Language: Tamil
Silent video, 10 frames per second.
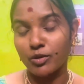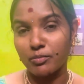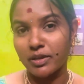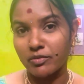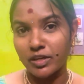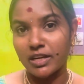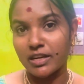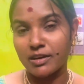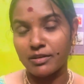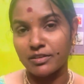ஒன் பை ஒன்னாக
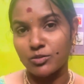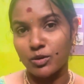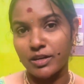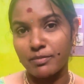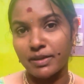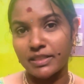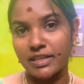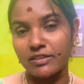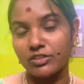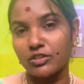நான் சொல்கிற
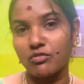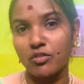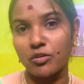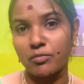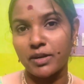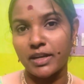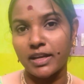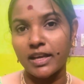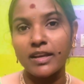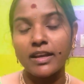மெத்தடை வந்து ஃபாலோ
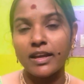பண்ணுங்கள்